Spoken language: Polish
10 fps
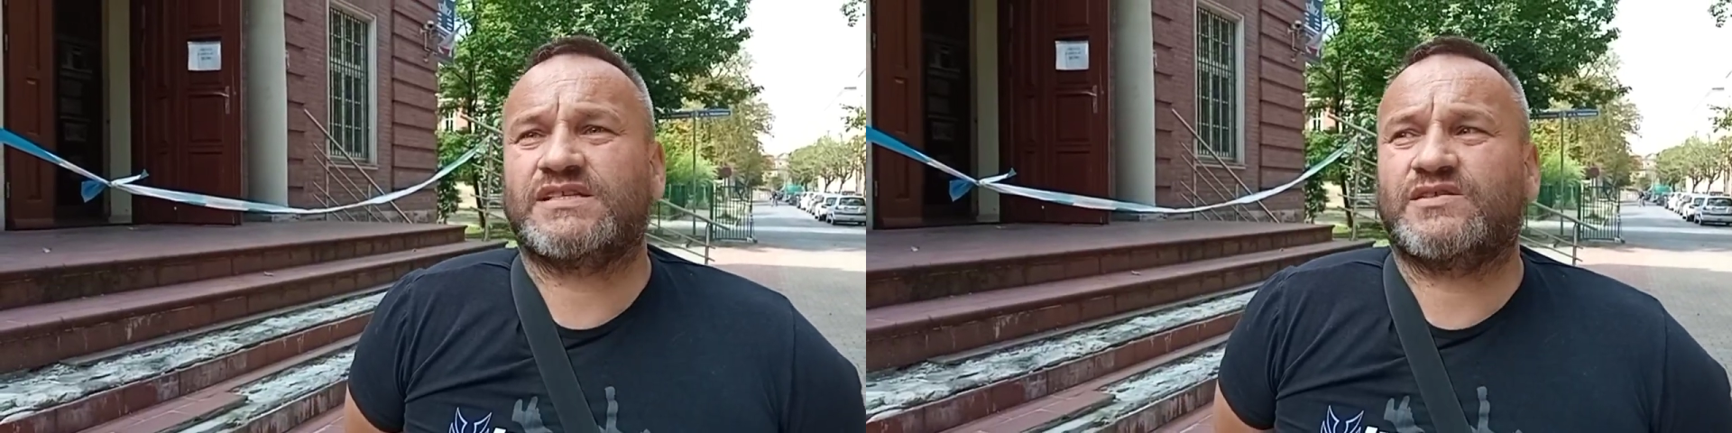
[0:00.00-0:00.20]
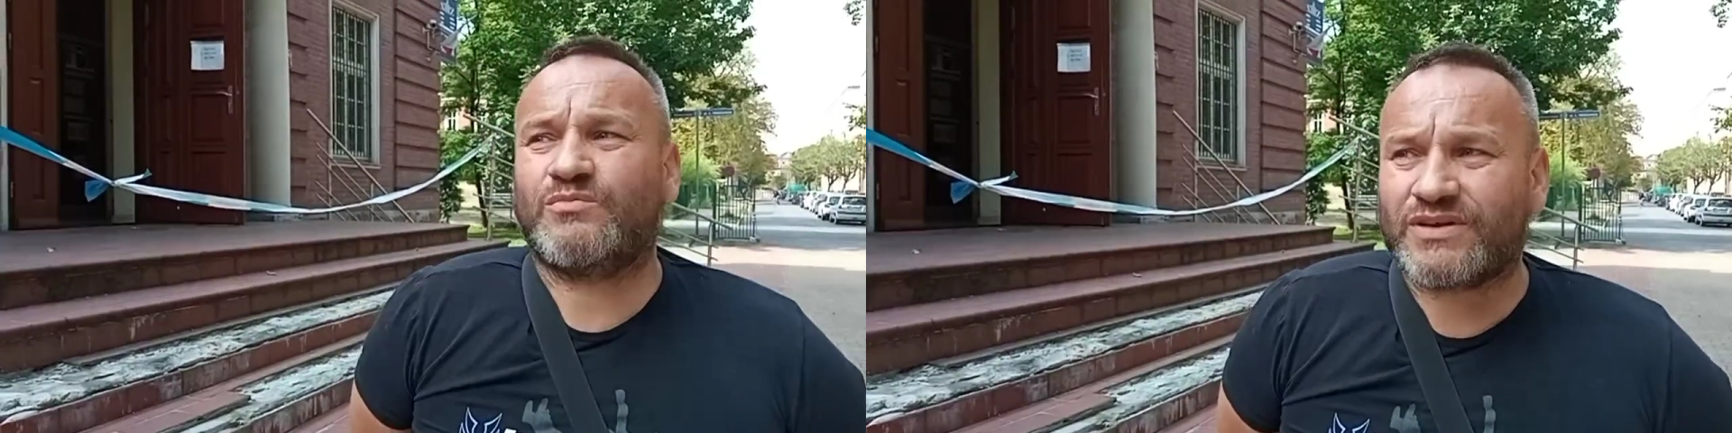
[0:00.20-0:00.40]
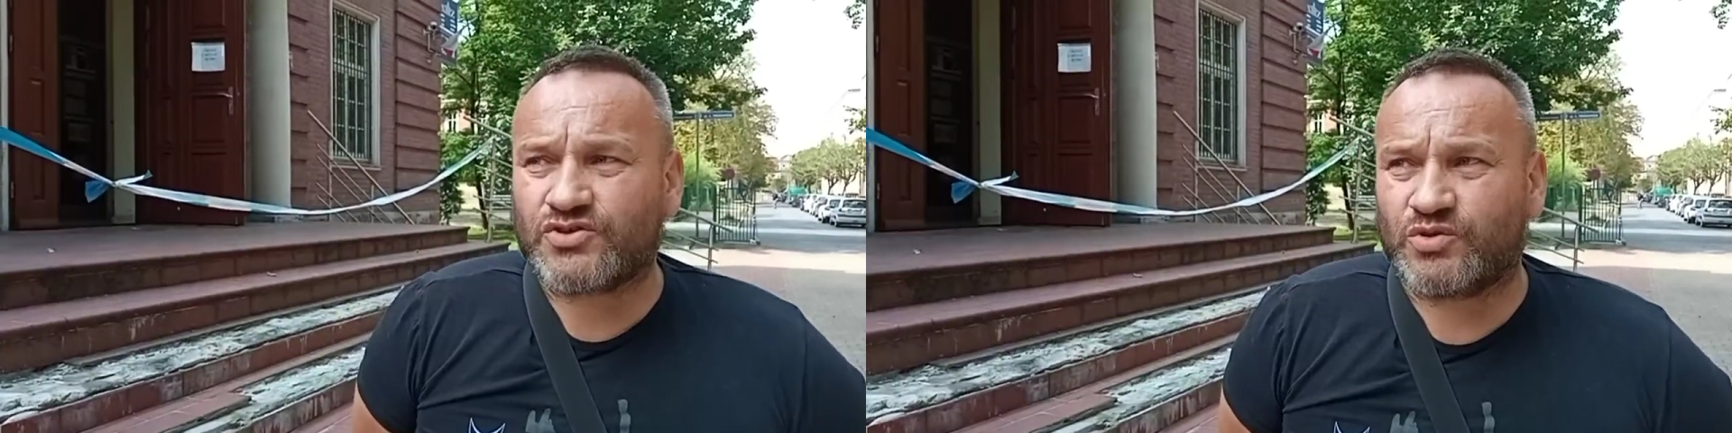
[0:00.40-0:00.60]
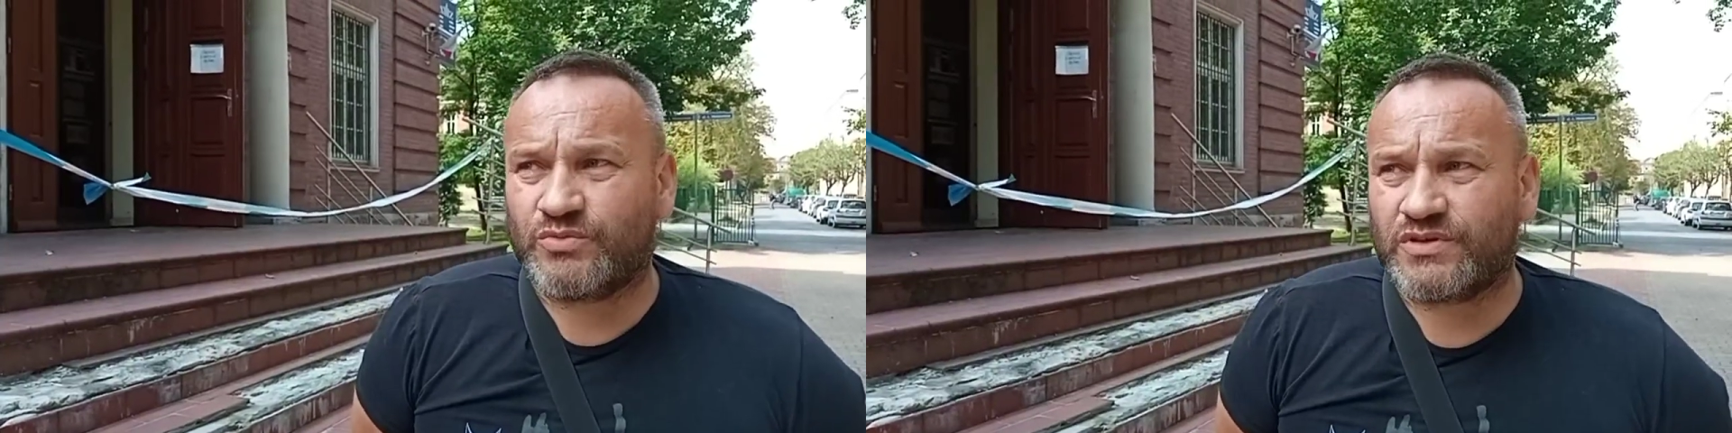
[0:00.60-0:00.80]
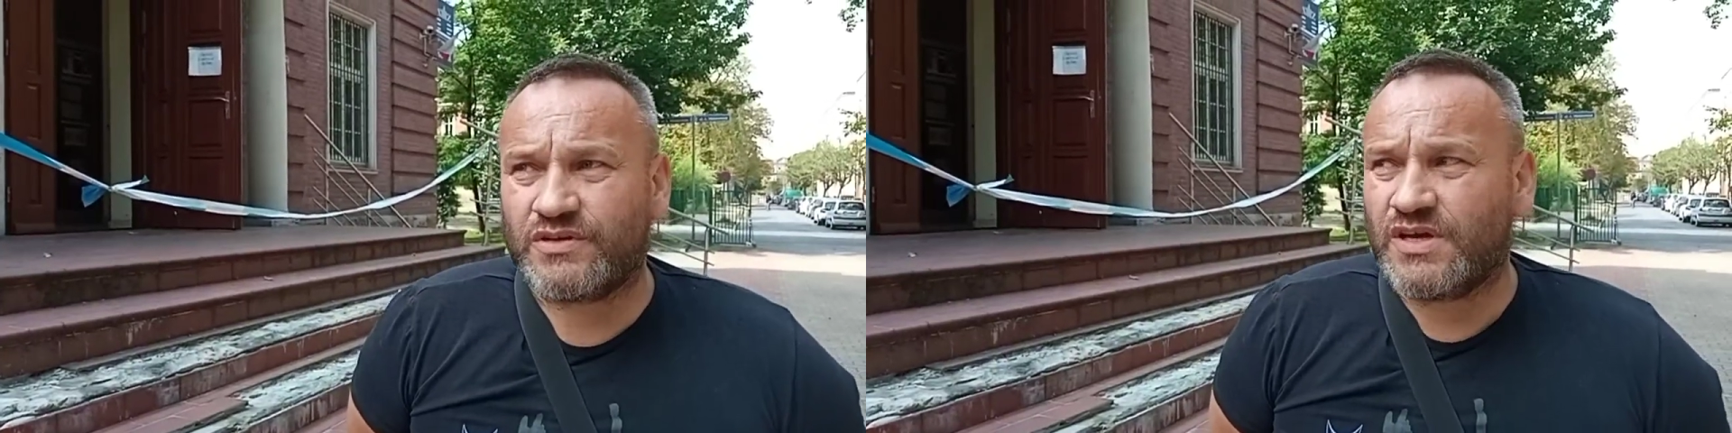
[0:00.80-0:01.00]

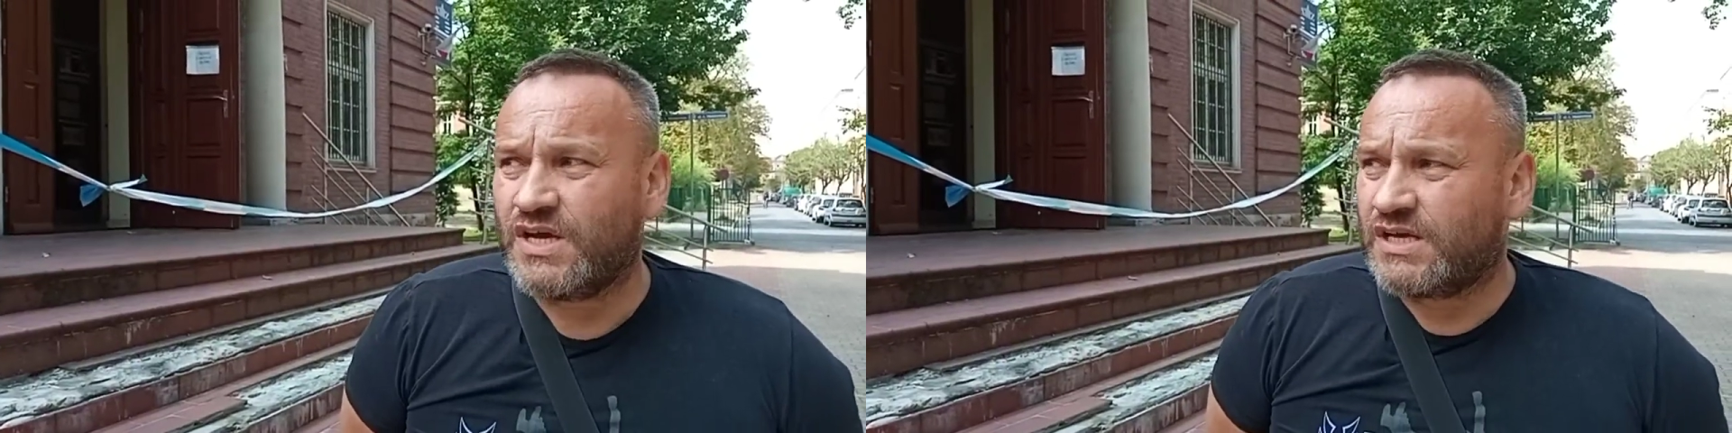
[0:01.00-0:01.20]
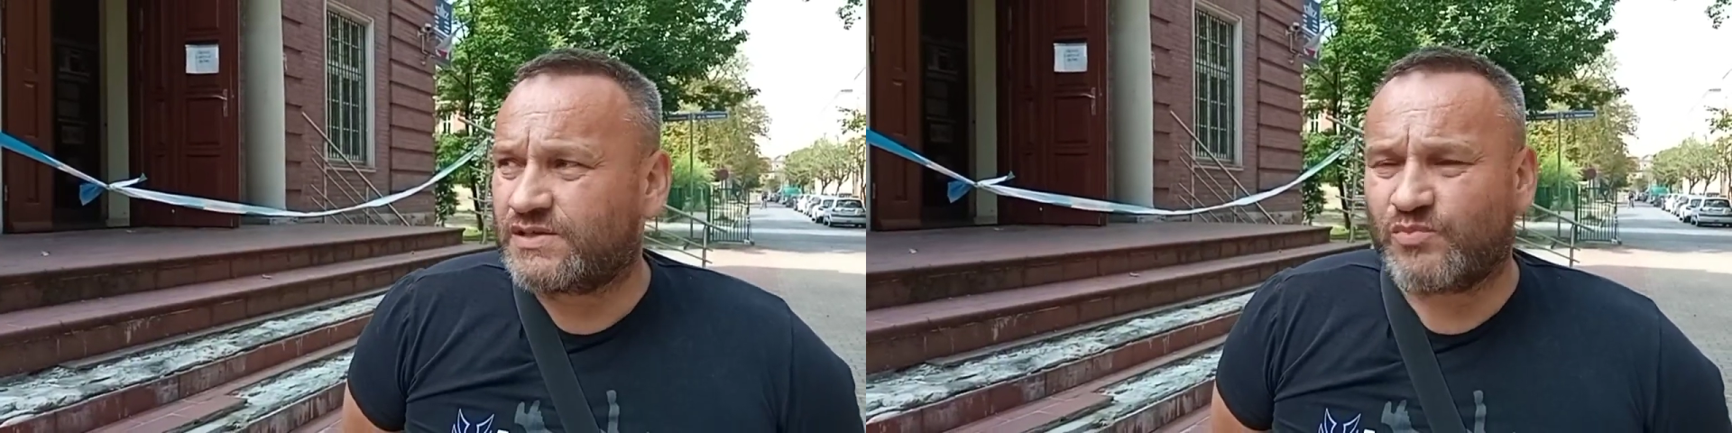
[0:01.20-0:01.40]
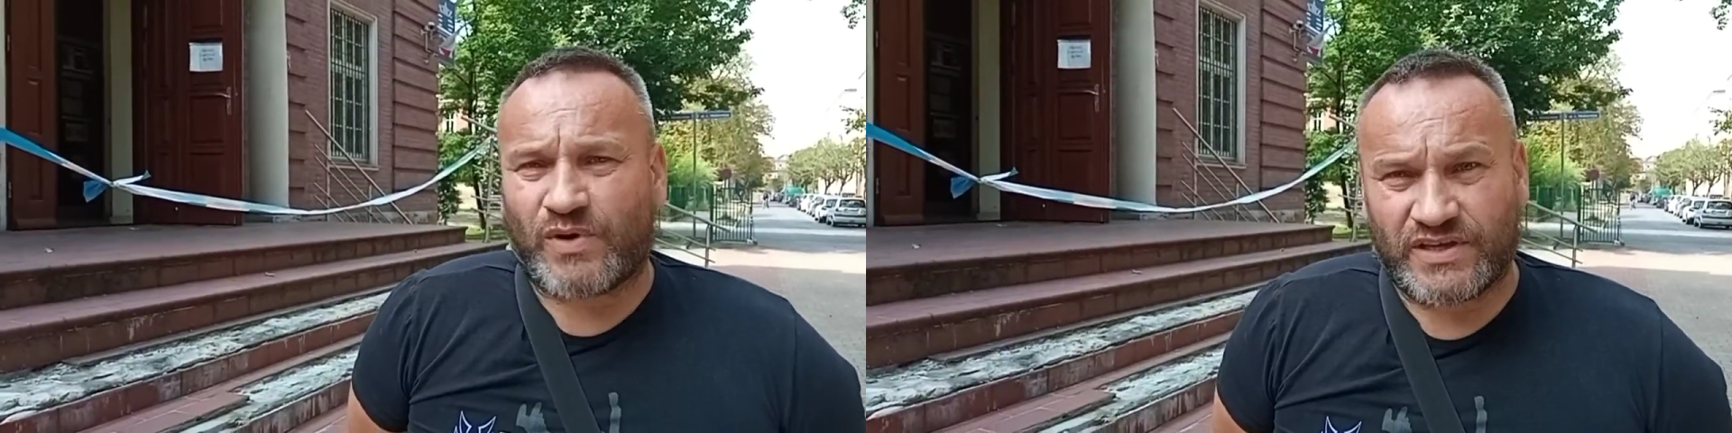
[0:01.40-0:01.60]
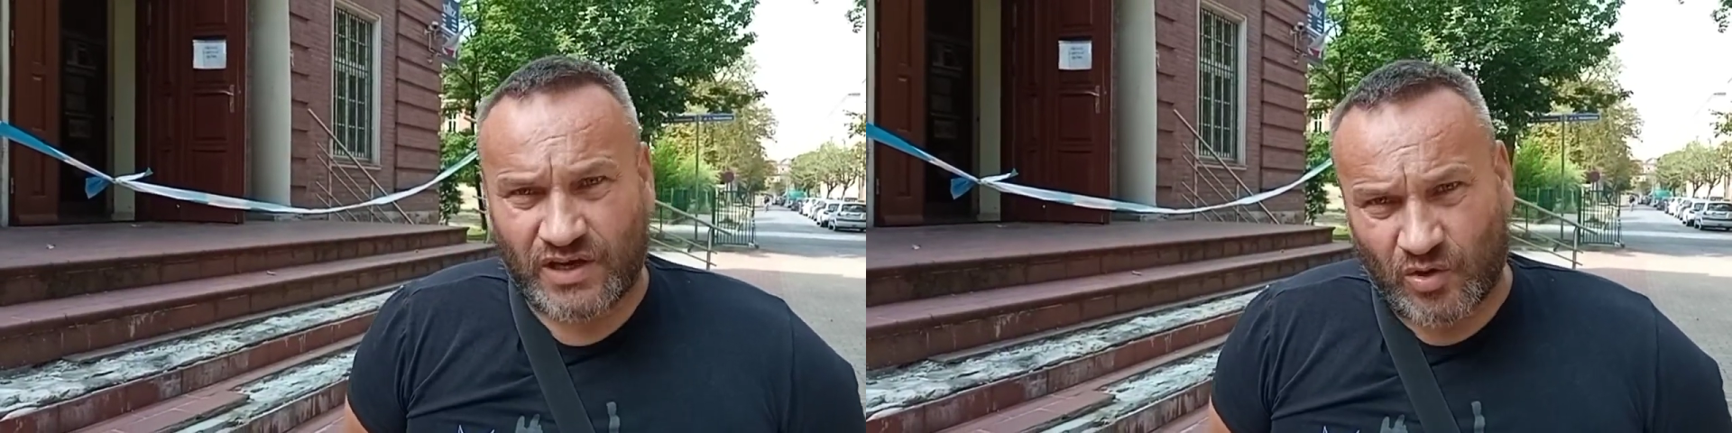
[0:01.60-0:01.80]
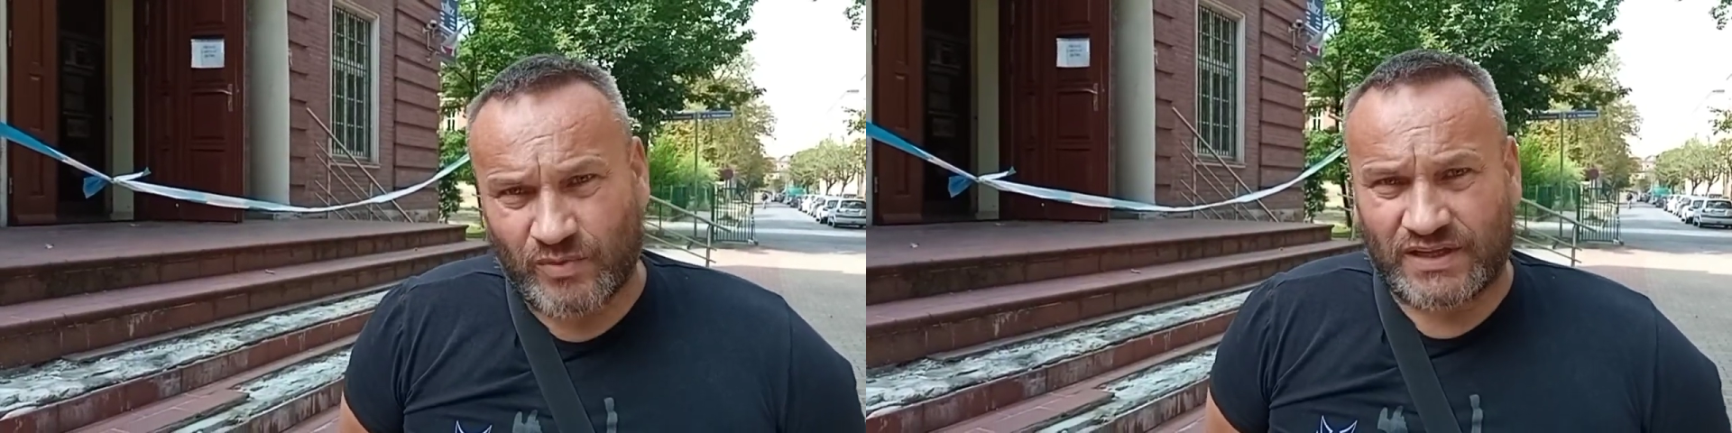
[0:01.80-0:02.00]
Zobaczymy, co pani
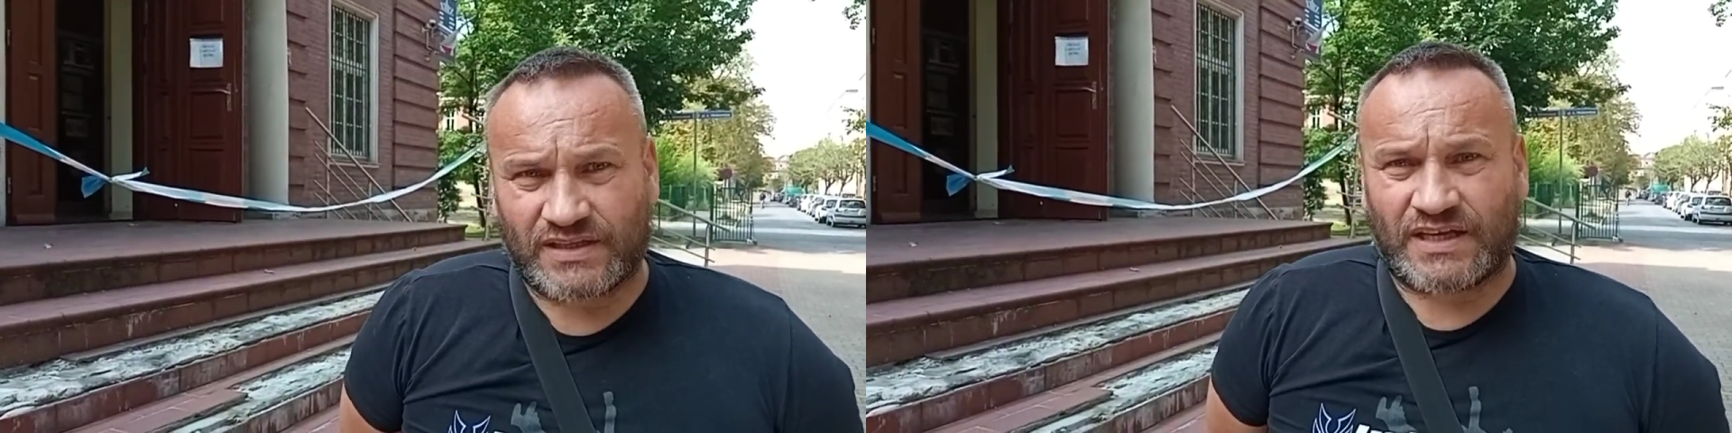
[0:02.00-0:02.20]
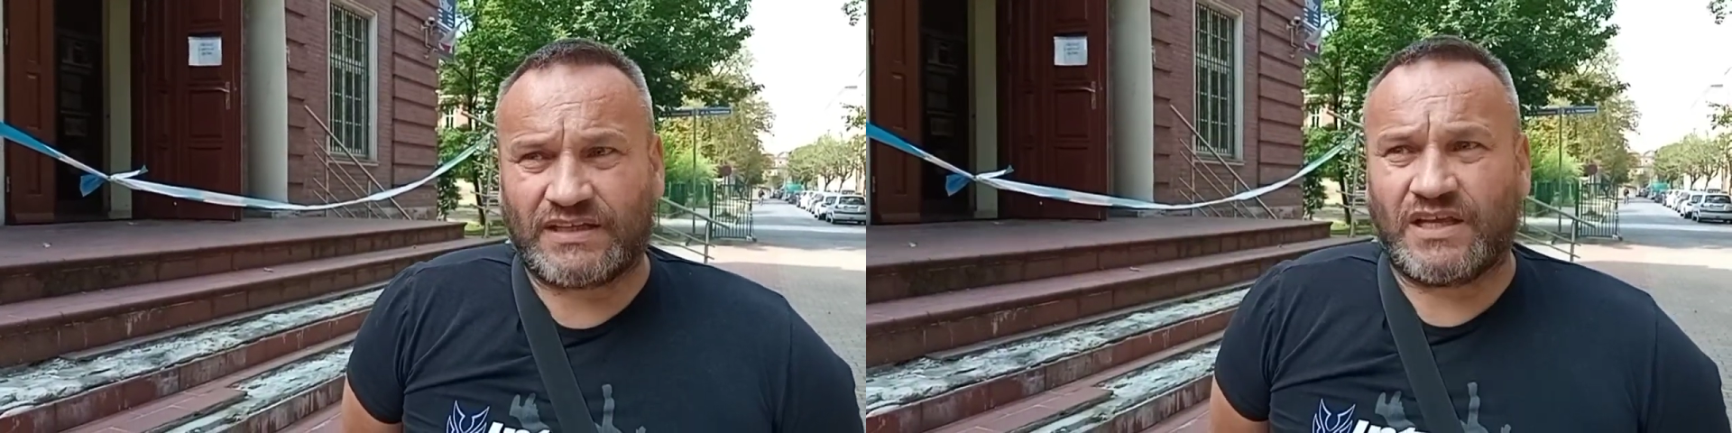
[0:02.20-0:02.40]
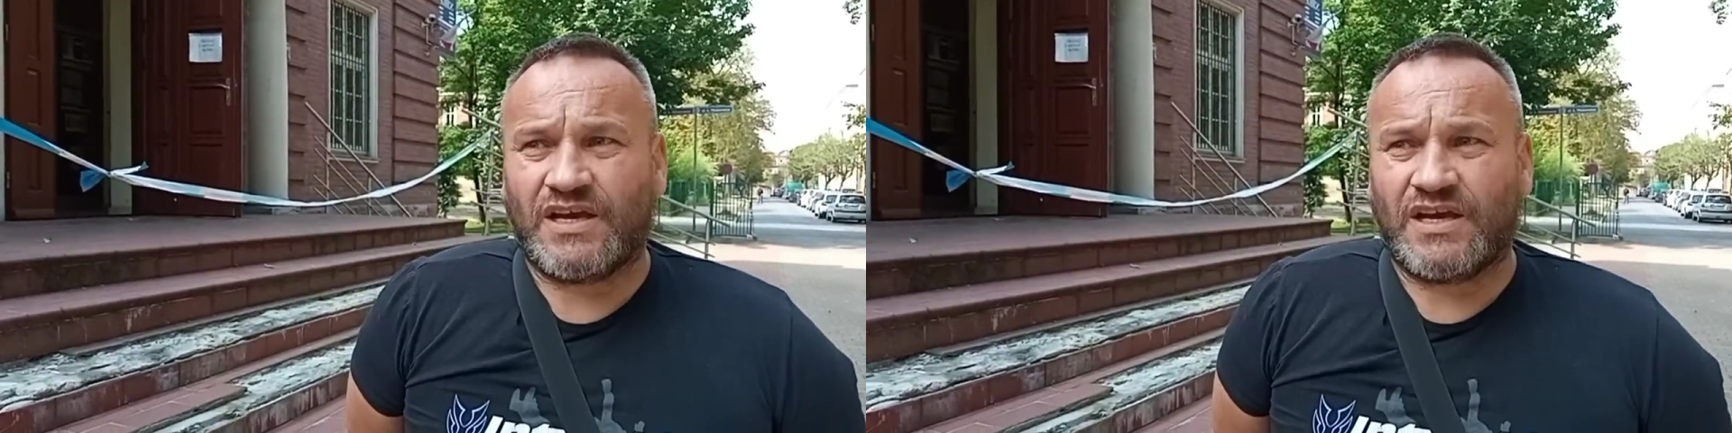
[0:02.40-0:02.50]
komendant,